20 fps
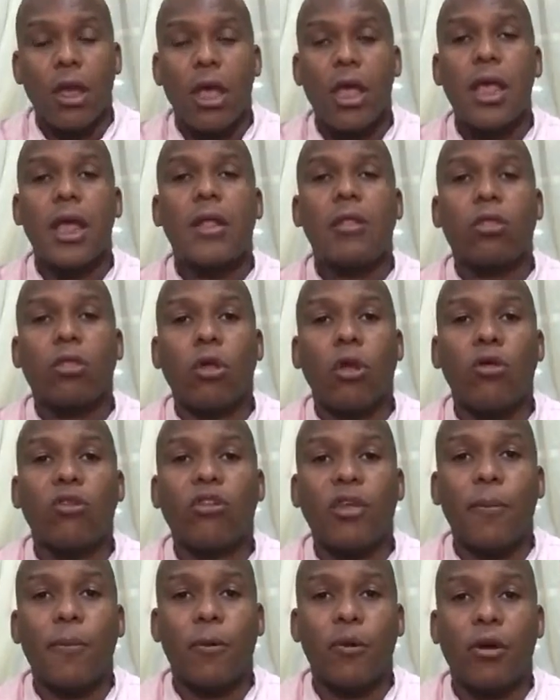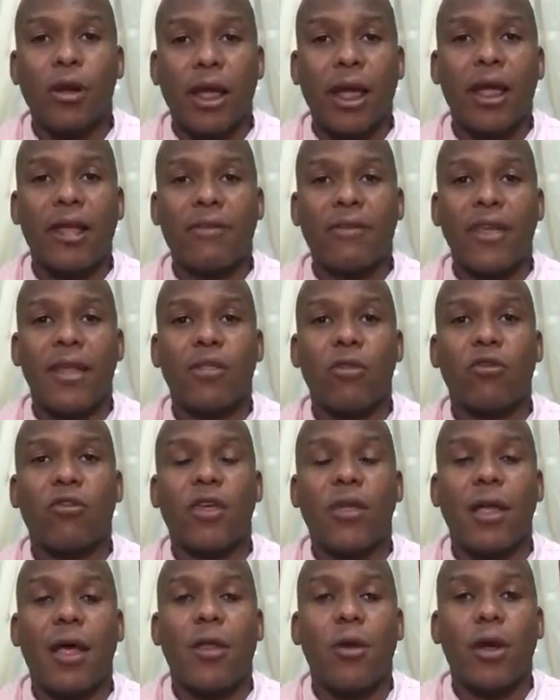Y entonces, ¿por qué si estos
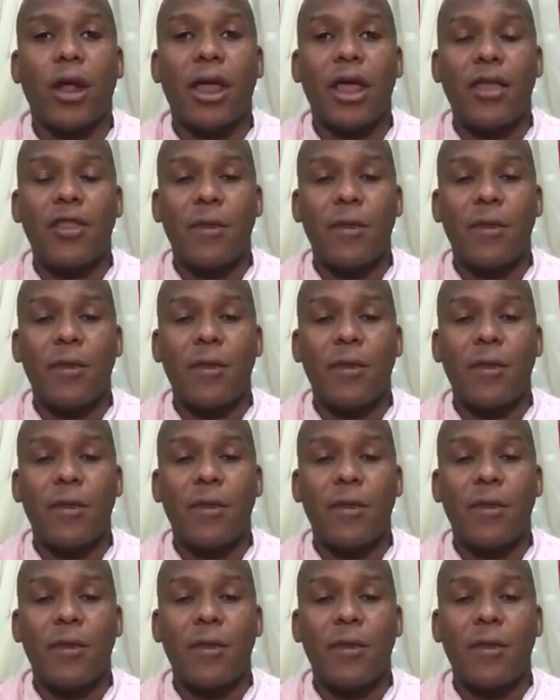senadores